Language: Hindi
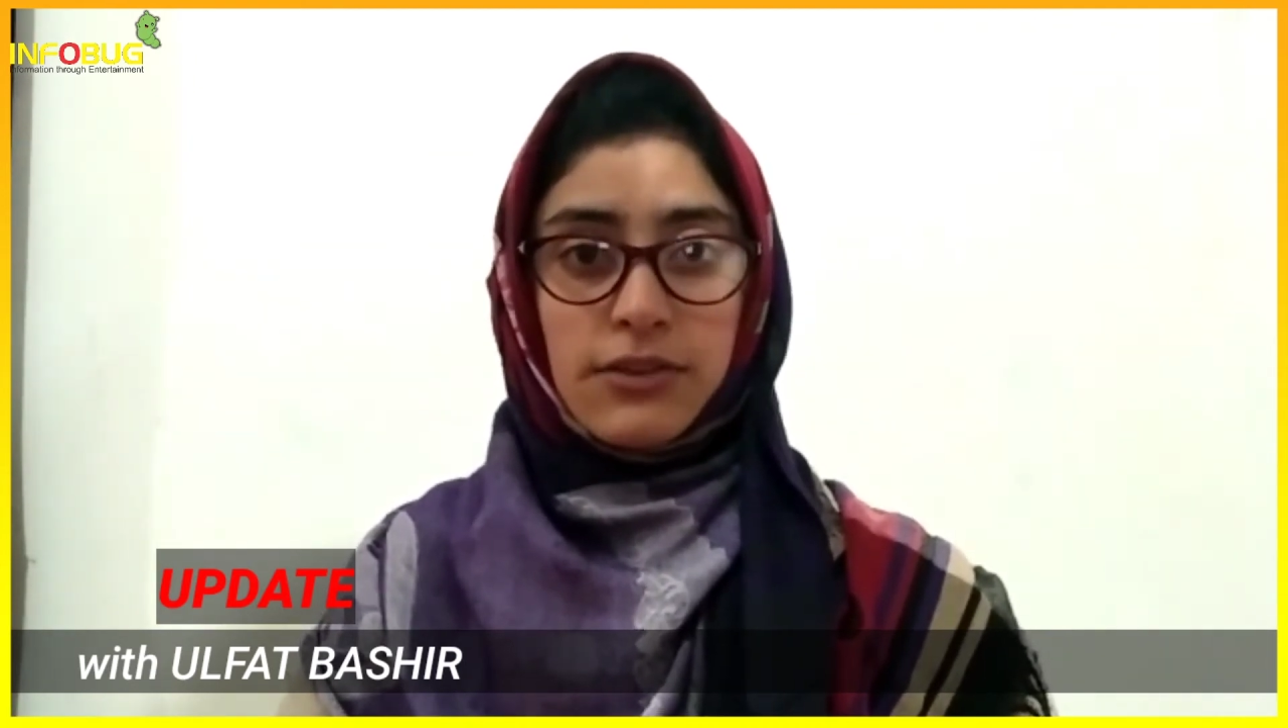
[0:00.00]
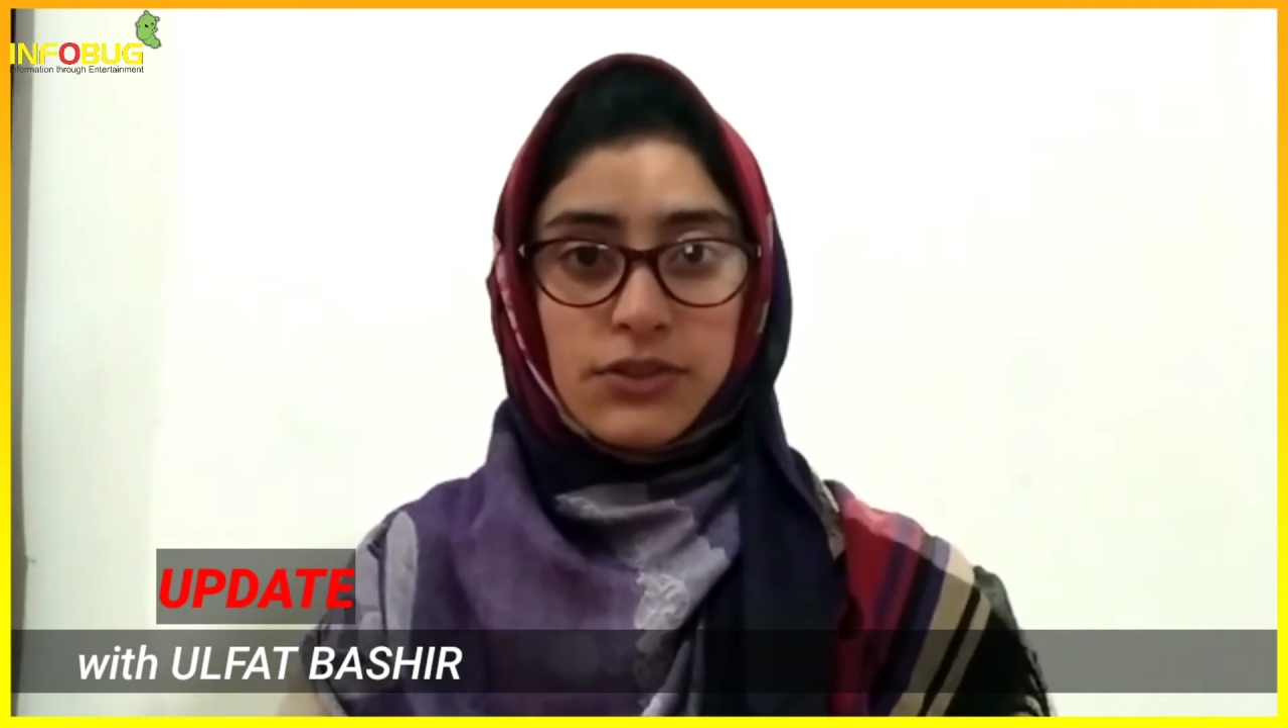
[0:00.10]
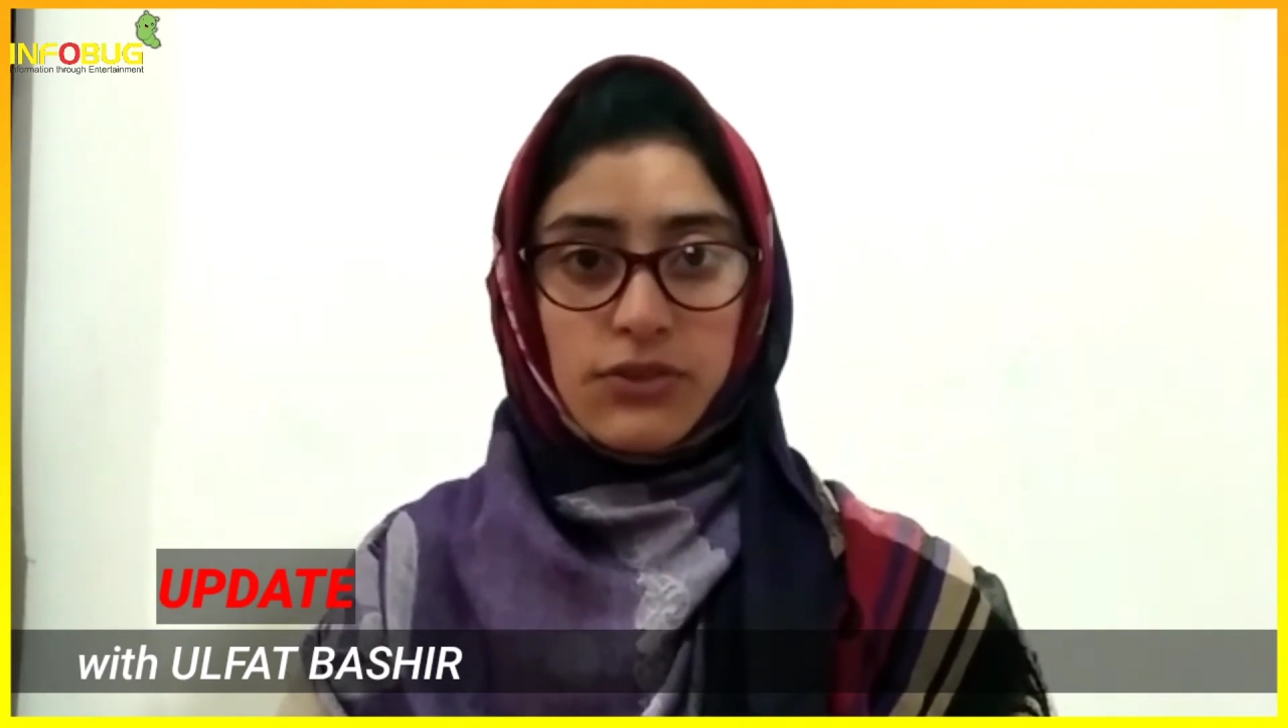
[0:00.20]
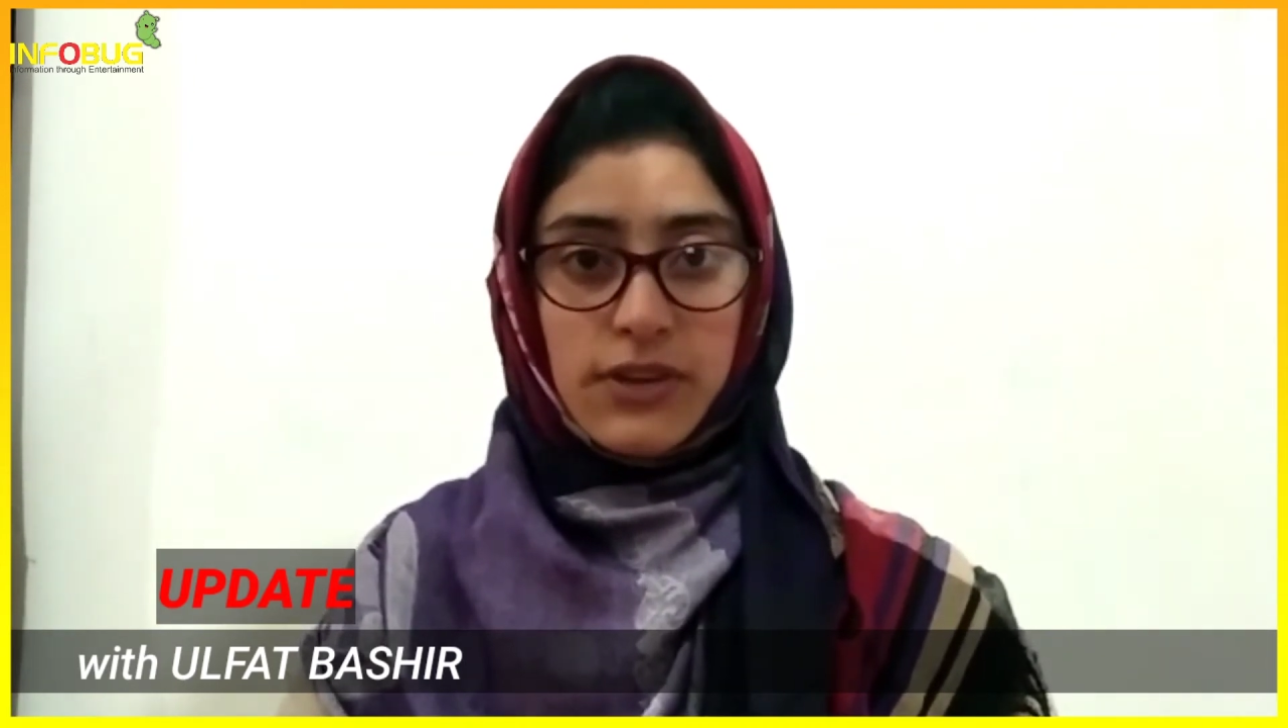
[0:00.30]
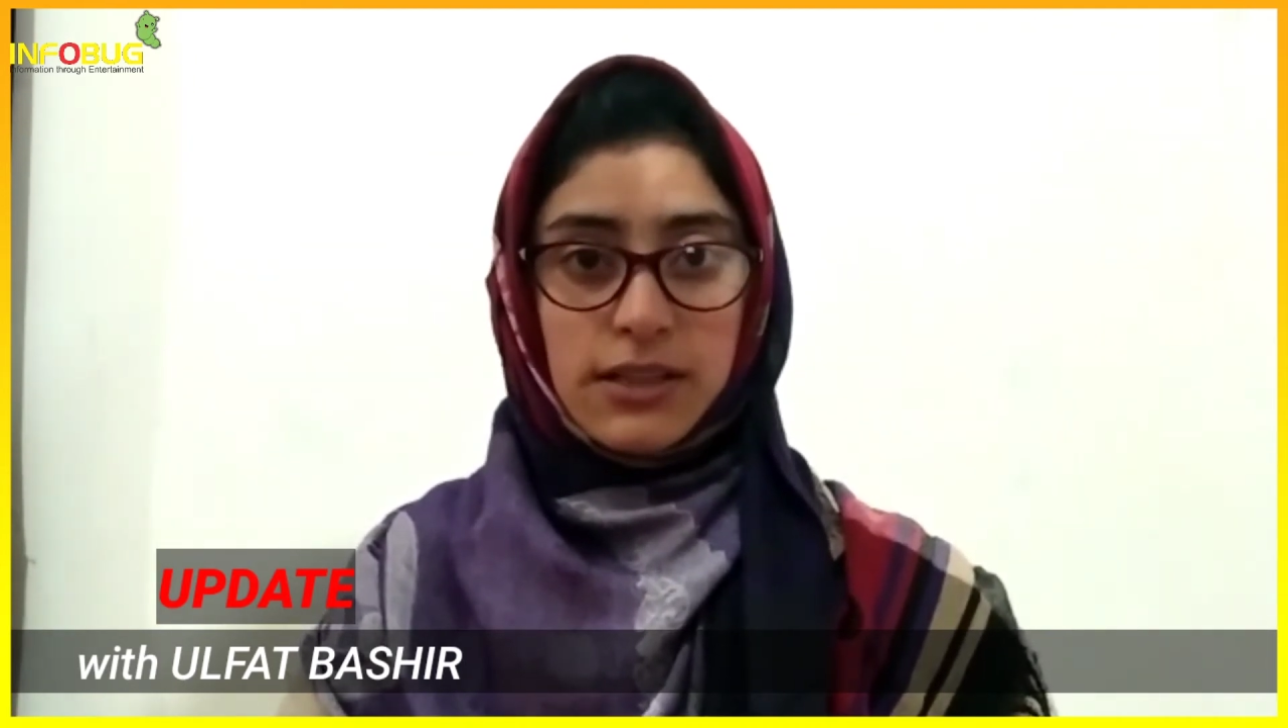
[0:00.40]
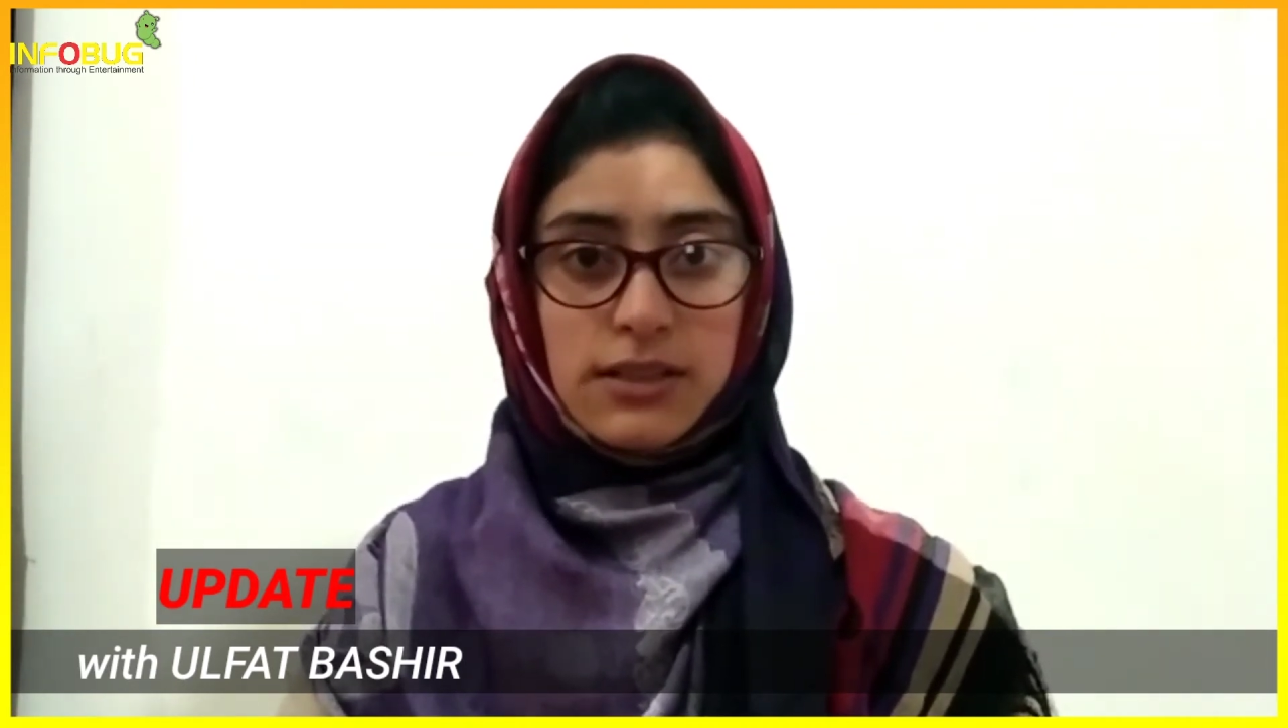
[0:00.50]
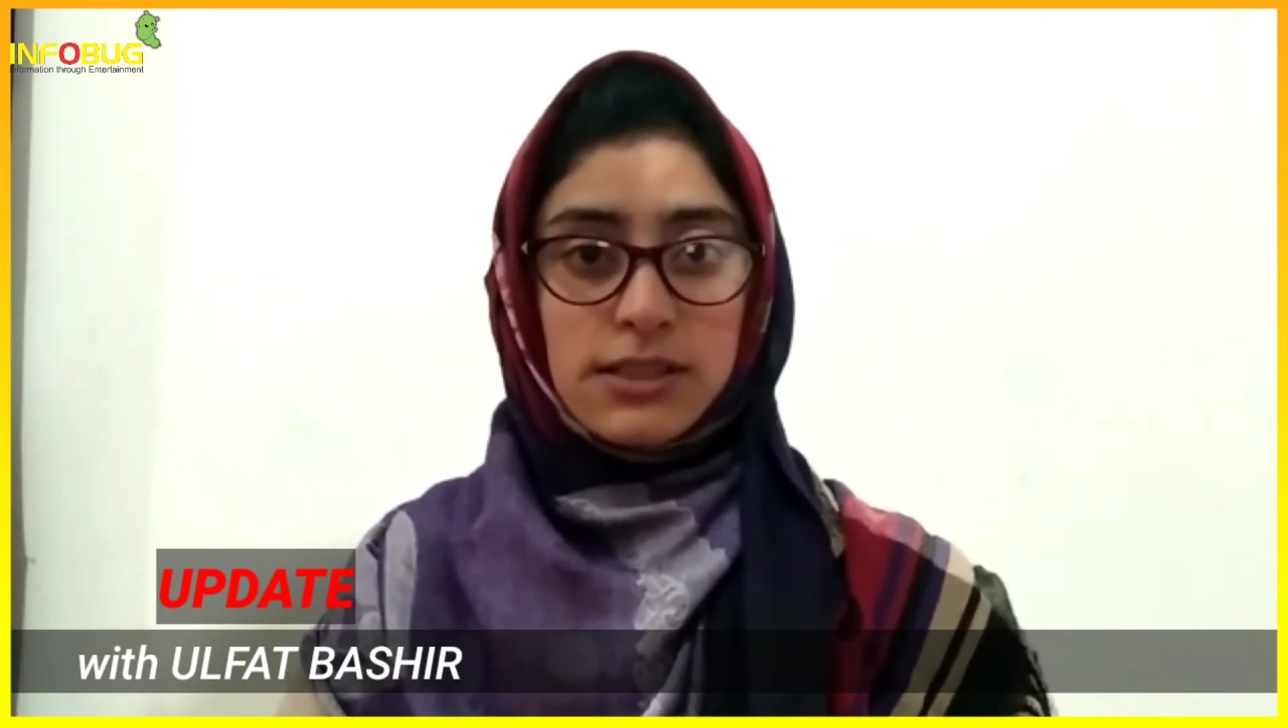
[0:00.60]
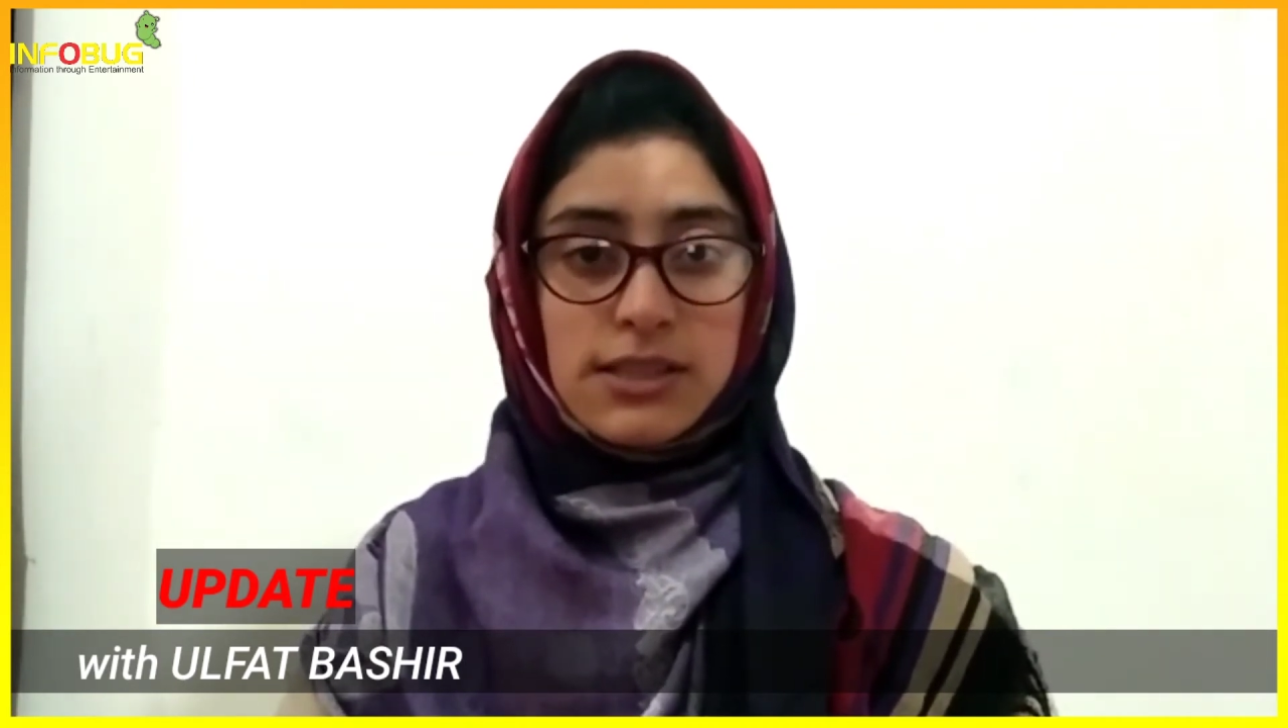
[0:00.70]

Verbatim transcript: नौजवान